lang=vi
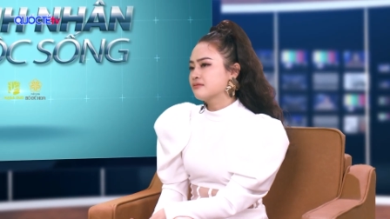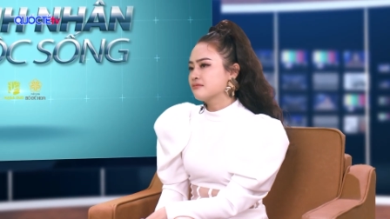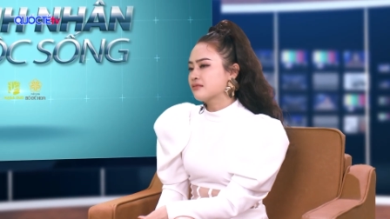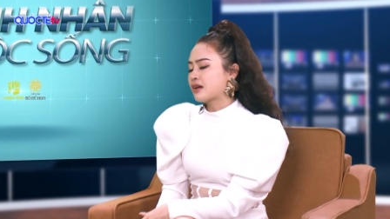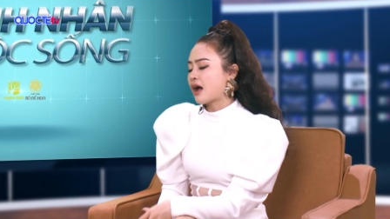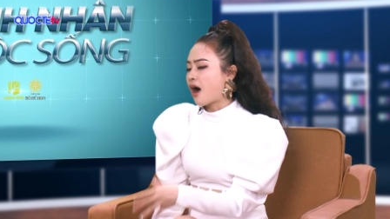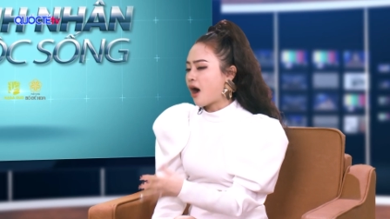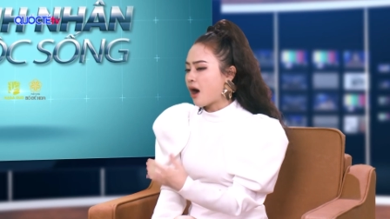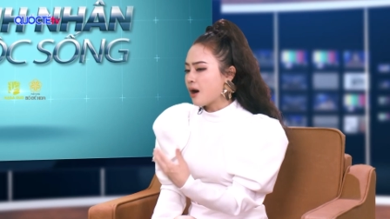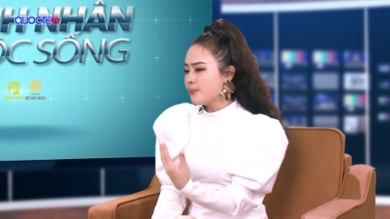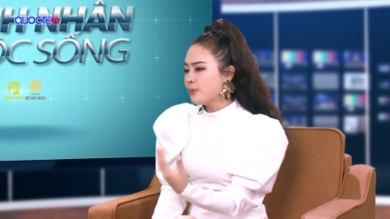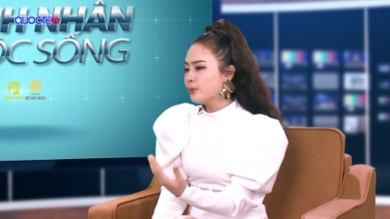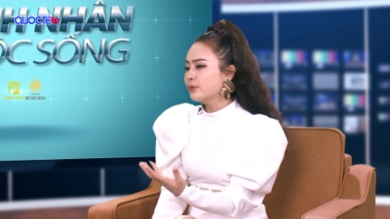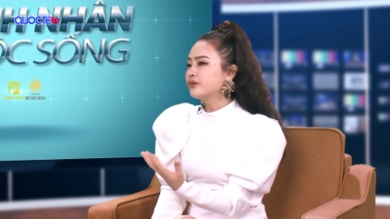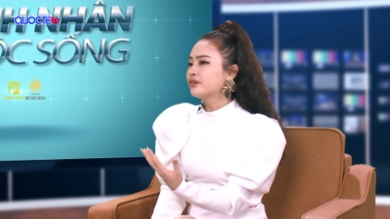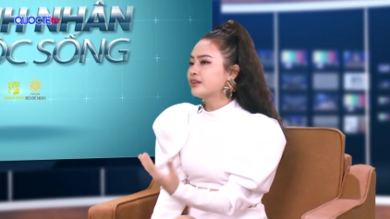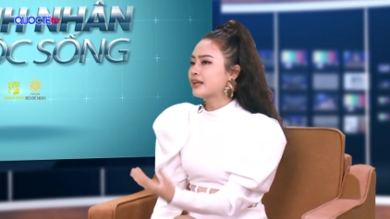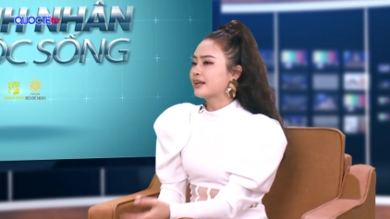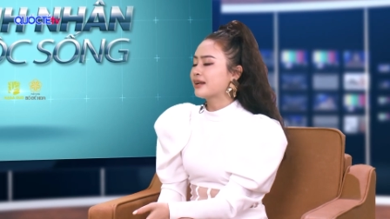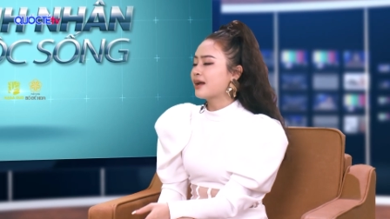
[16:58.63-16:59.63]
có một
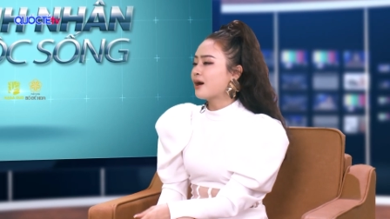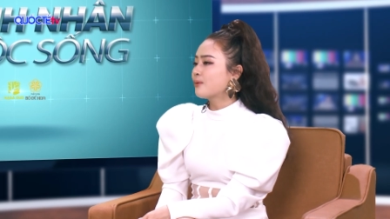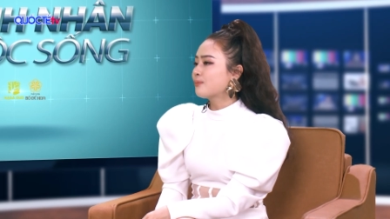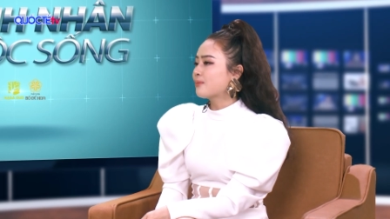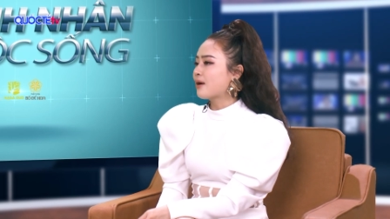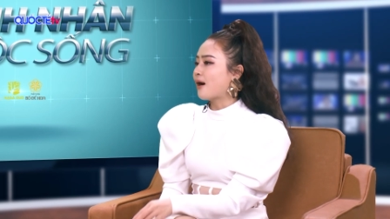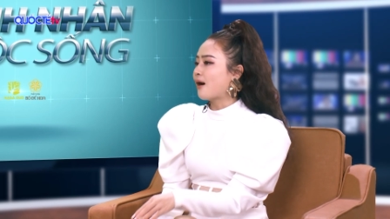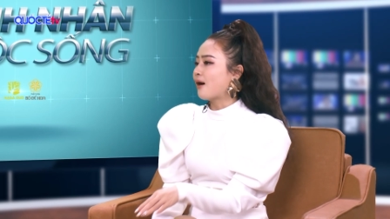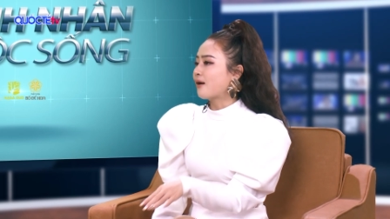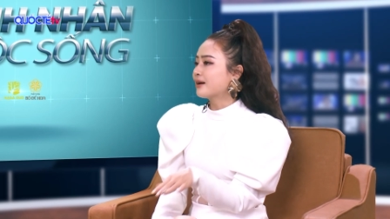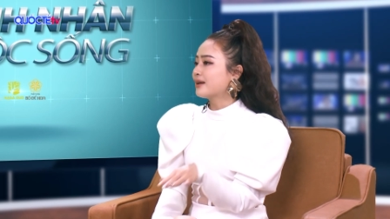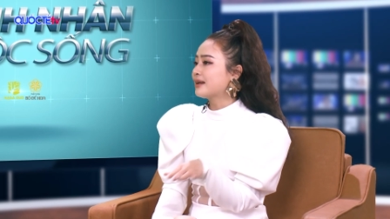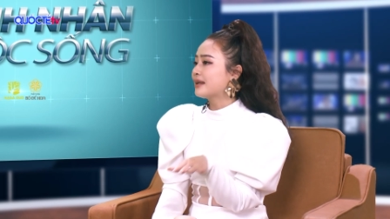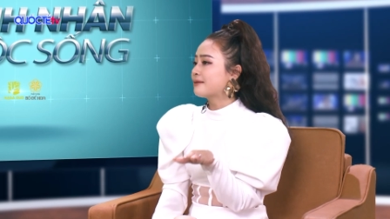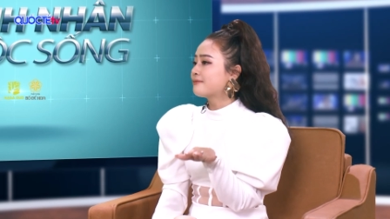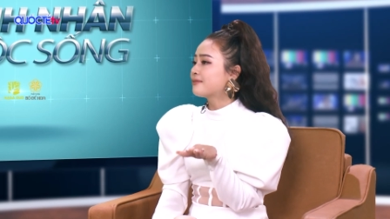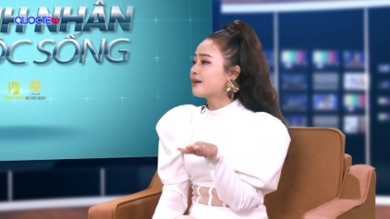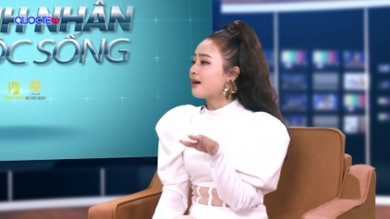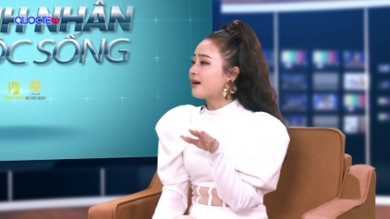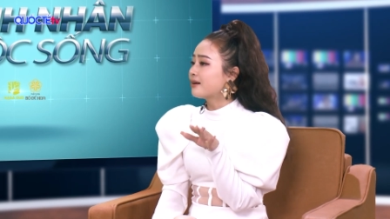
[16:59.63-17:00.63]
người đàn ông họ cái
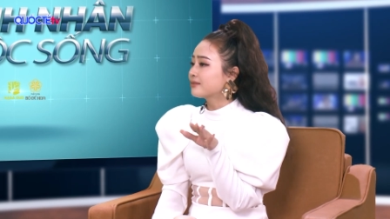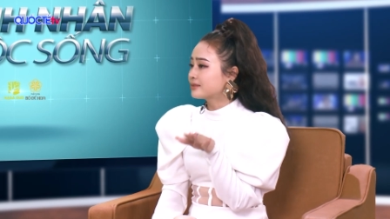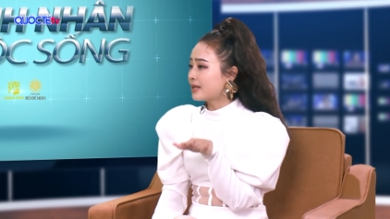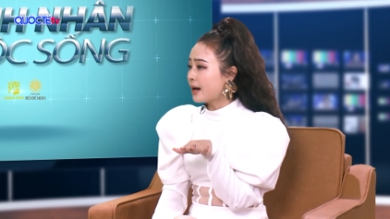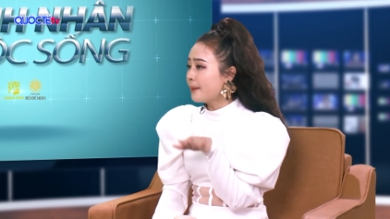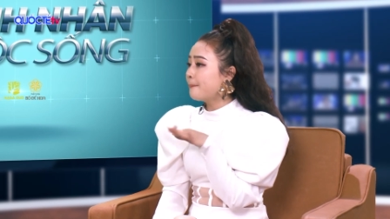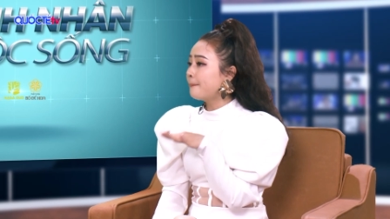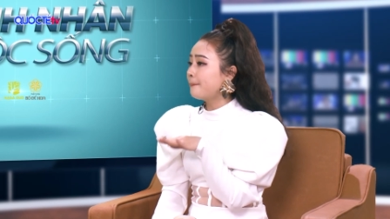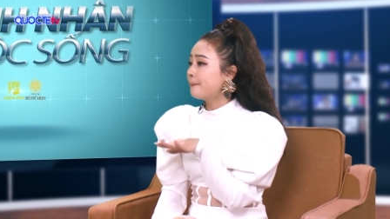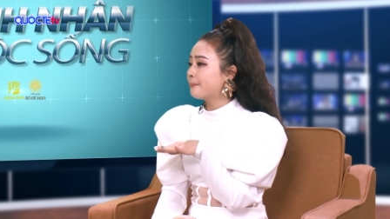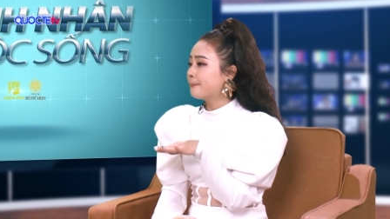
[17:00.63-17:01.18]
level họ thấp